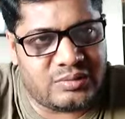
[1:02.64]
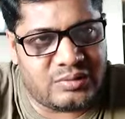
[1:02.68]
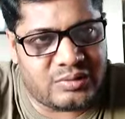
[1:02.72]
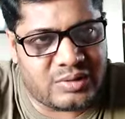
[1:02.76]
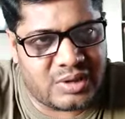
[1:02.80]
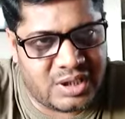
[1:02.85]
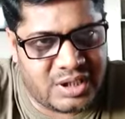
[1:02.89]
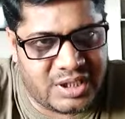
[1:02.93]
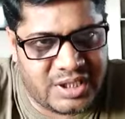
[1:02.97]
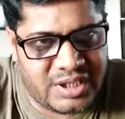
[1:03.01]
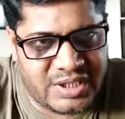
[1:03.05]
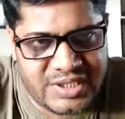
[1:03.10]
तो
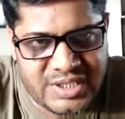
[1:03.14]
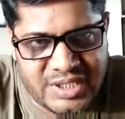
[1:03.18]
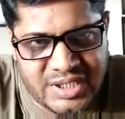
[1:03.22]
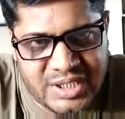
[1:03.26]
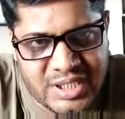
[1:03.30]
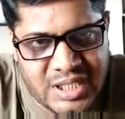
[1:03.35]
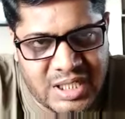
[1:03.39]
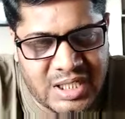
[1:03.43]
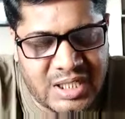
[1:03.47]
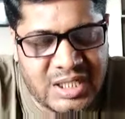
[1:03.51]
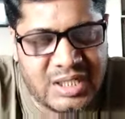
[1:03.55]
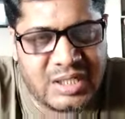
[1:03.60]
कर
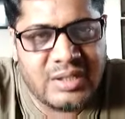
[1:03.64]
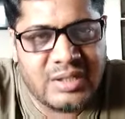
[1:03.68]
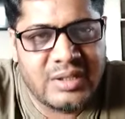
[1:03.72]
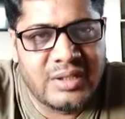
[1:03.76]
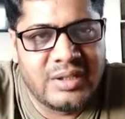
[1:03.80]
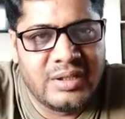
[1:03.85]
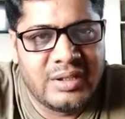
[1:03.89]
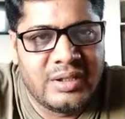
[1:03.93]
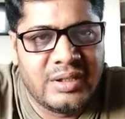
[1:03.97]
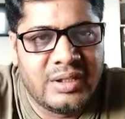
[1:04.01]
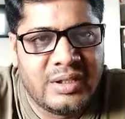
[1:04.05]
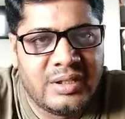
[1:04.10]
लीजिएगा
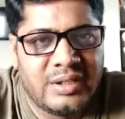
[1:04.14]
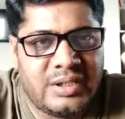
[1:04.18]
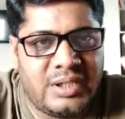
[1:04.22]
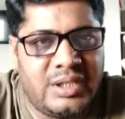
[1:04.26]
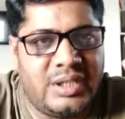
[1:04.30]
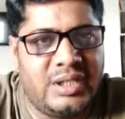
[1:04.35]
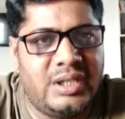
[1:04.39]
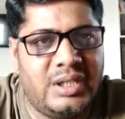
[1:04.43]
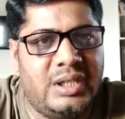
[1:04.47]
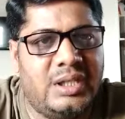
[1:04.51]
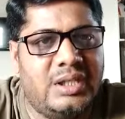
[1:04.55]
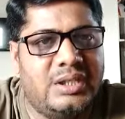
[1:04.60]

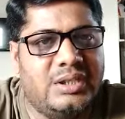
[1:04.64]
कि